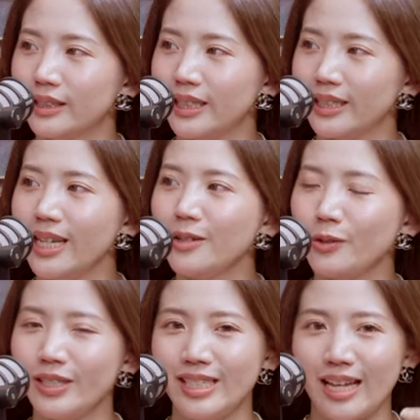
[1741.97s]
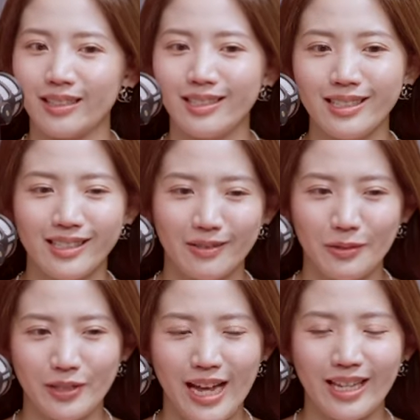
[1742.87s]
性，那你就会想着这个
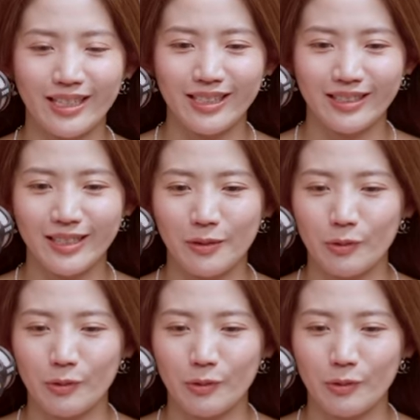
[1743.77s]
东西它的个性，